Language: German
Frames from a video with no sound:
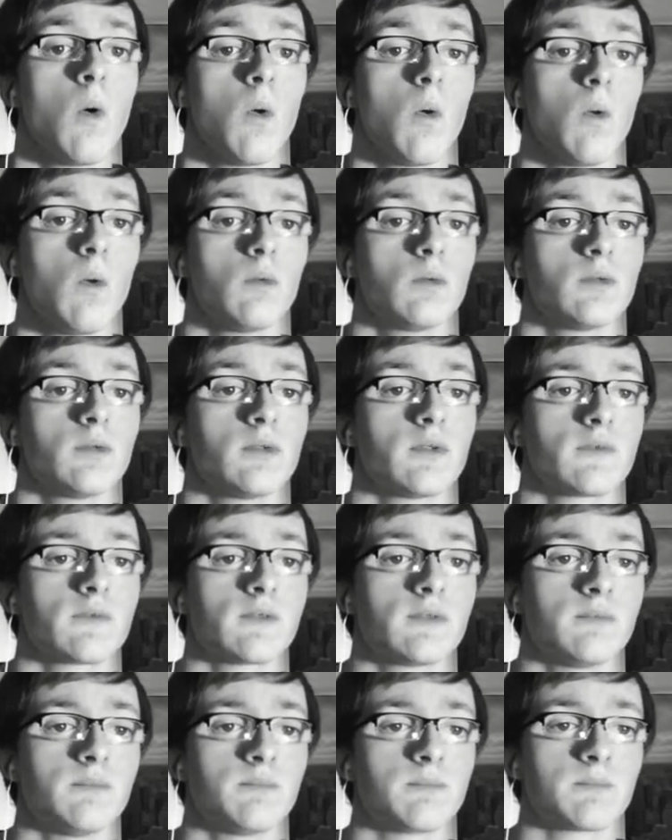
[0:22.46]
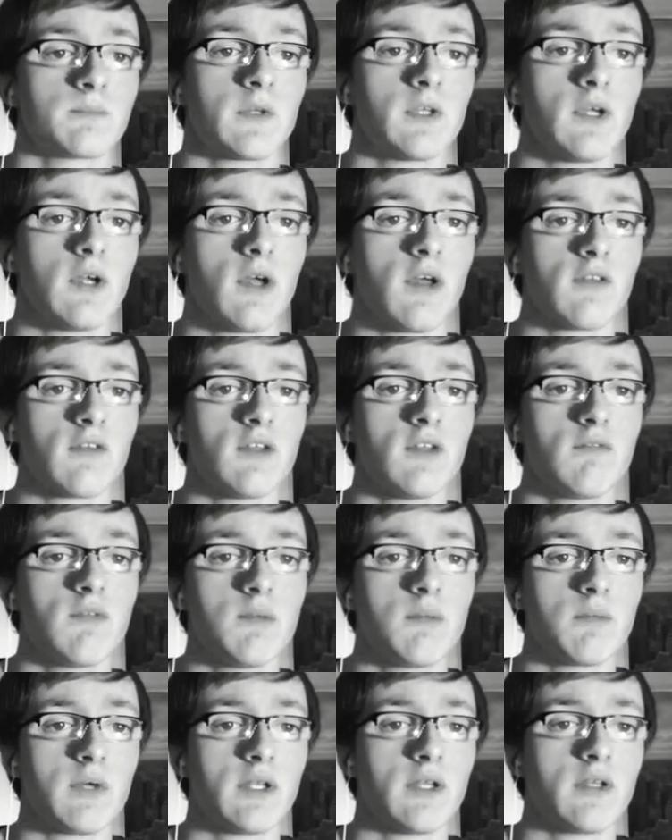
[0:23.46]
Und ähm, ja, es sieht, wie
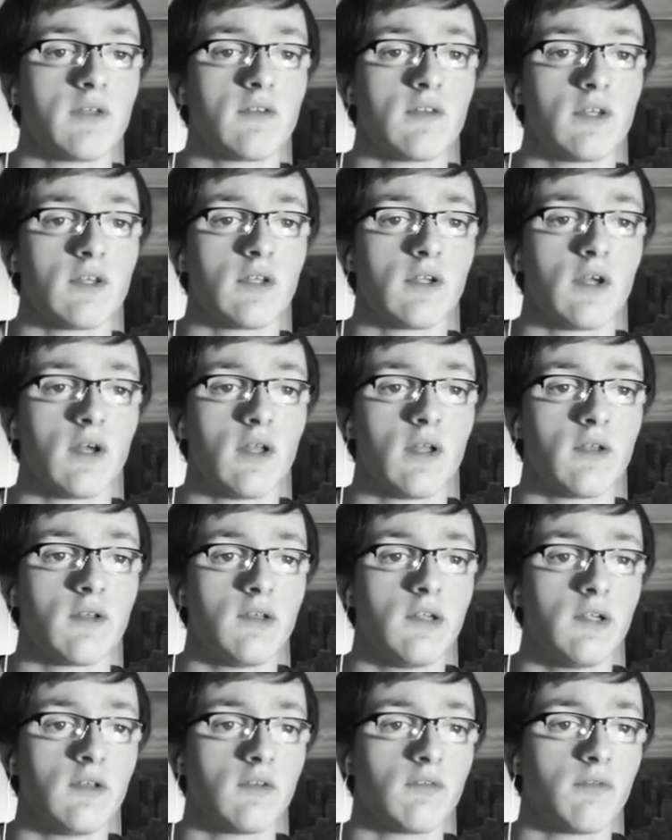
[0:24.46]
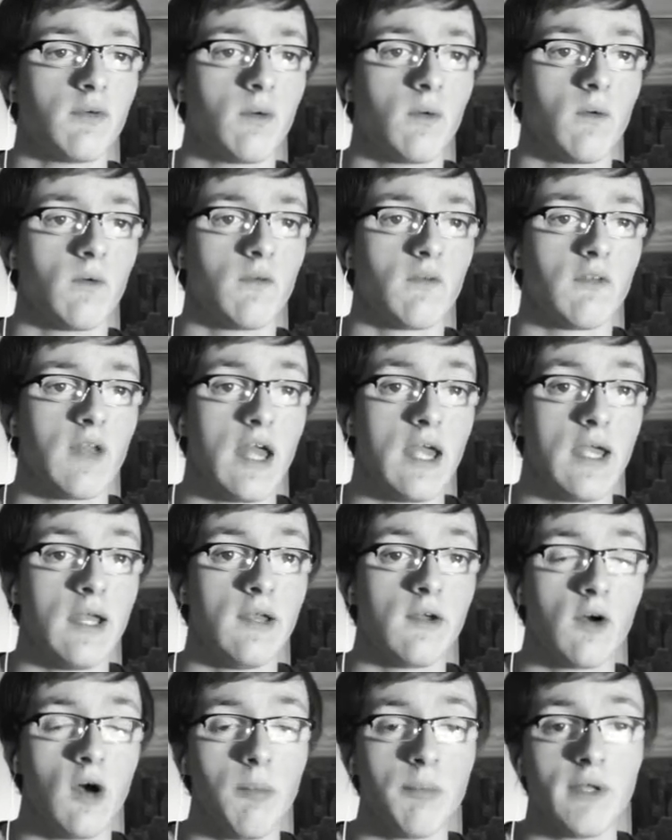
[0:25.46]
man hier sehen kann, liegt vor uns der
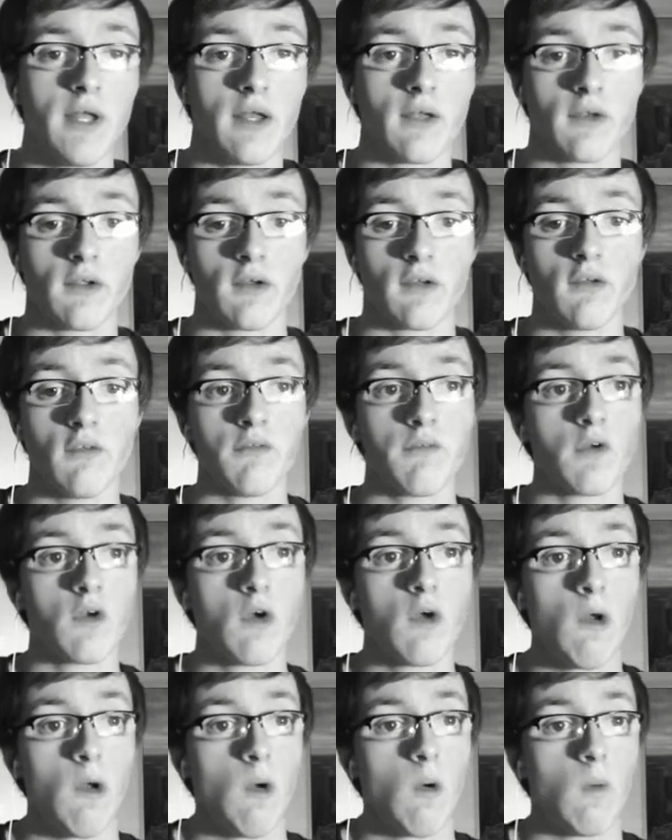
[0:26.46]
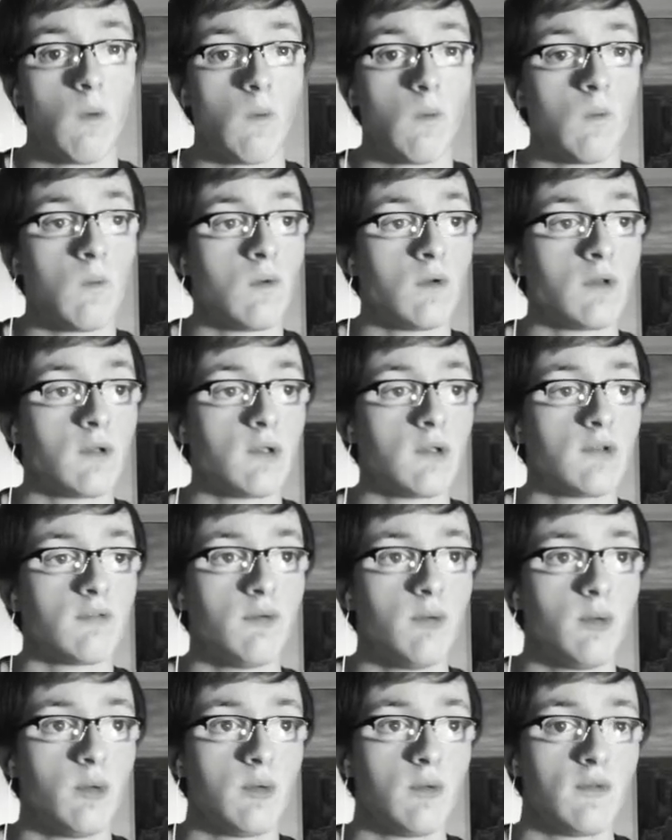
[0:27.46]
Helikopterangriff. Und ich
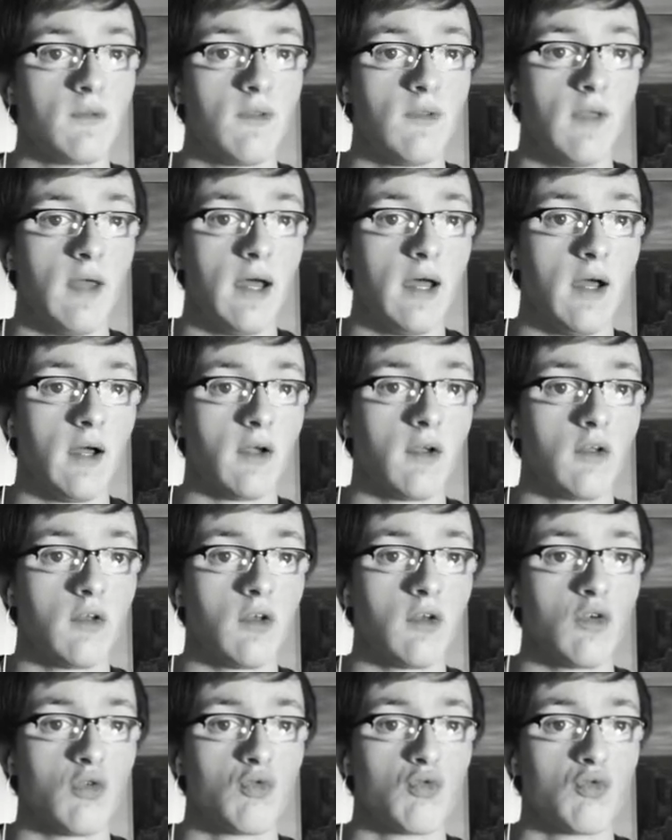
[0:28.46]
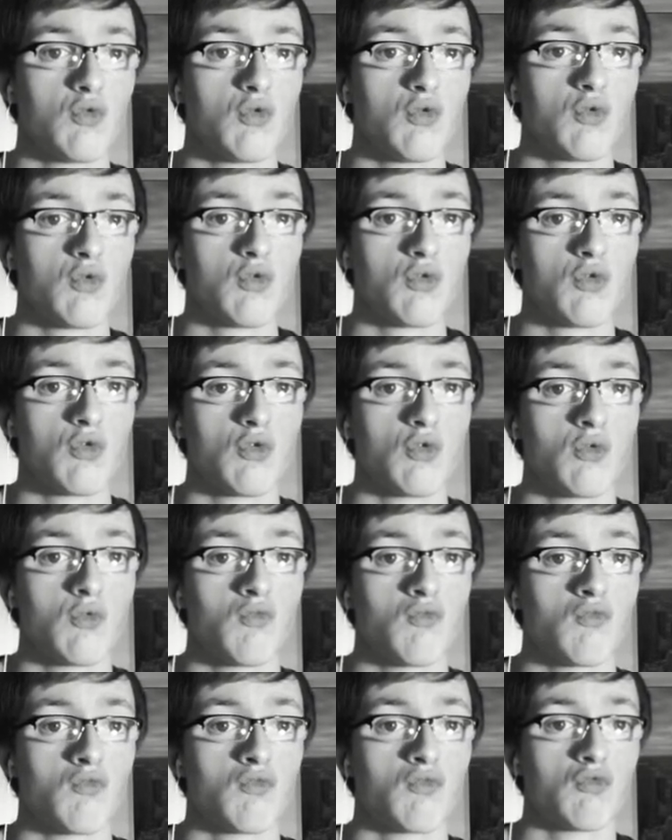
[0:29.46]
würde sagen,
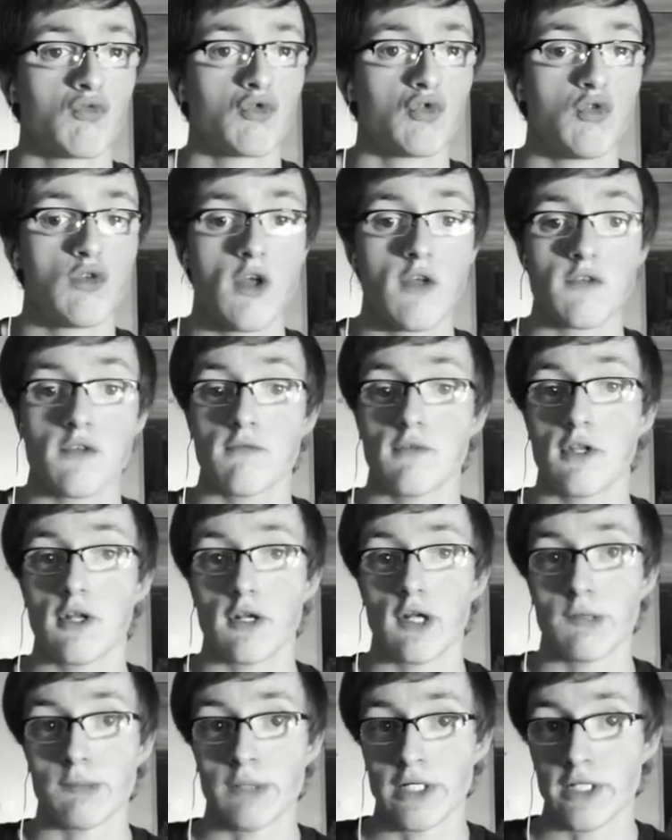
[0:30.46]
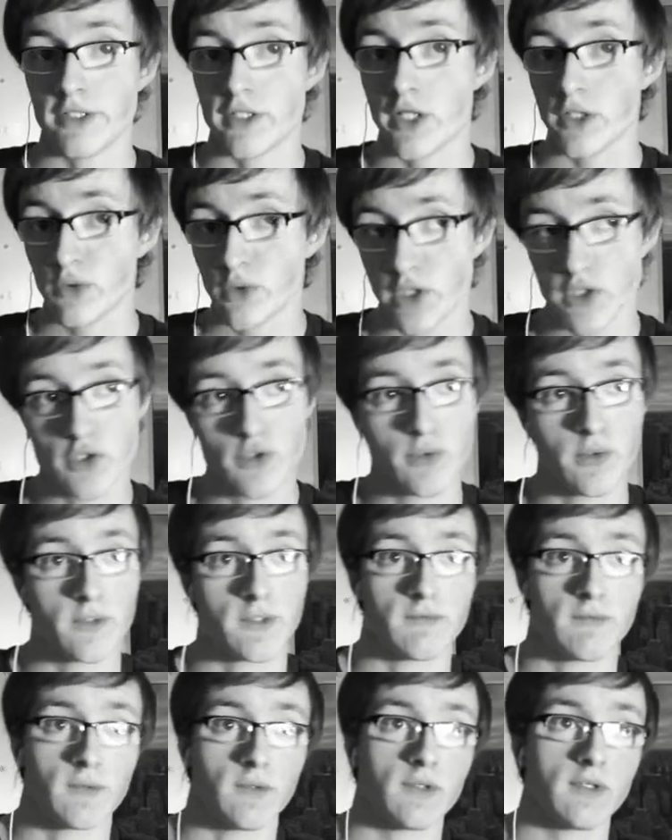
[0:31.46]
schön, dass ihr wieder dabei seid. Und dann
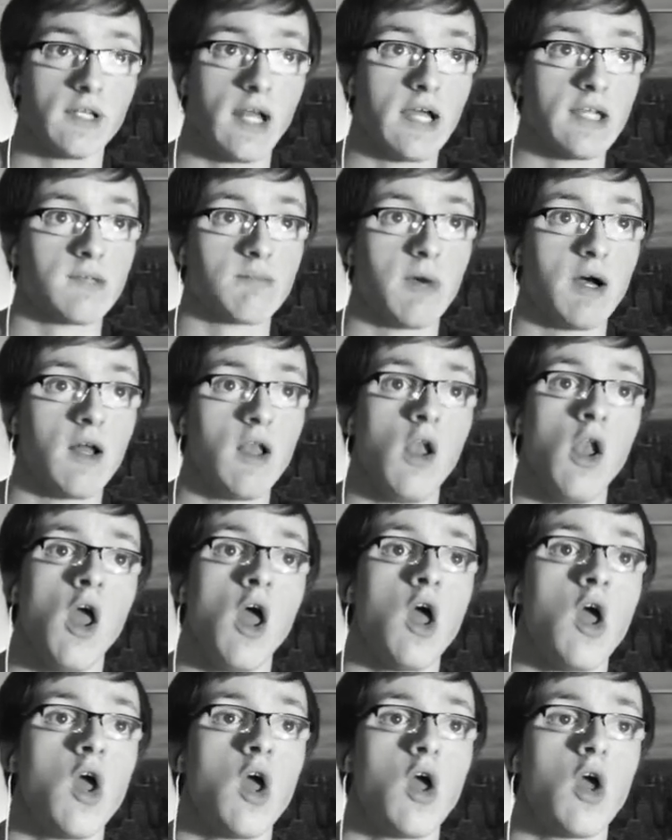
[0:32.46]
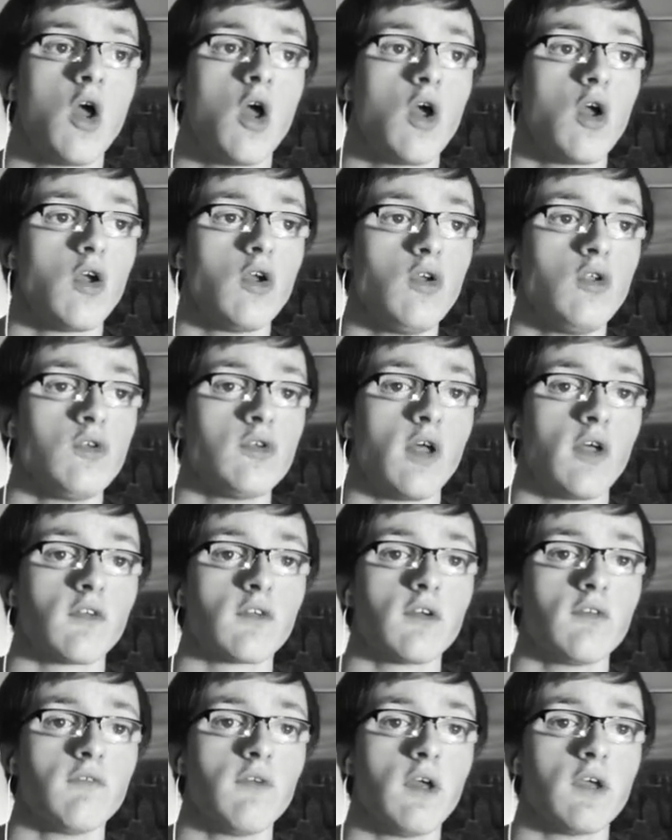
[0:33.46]
stürzen wir uns gleich mal in das
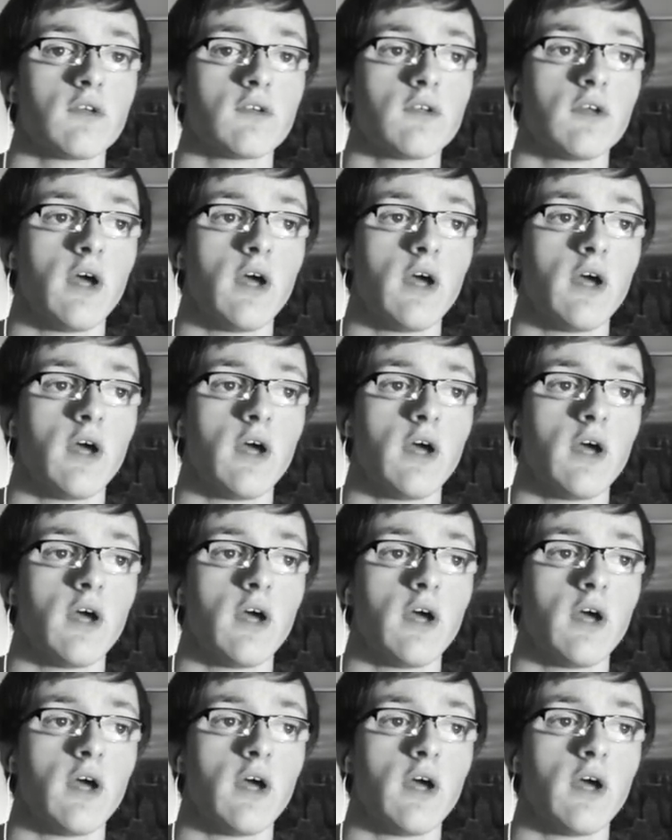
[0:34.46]
Gefecht.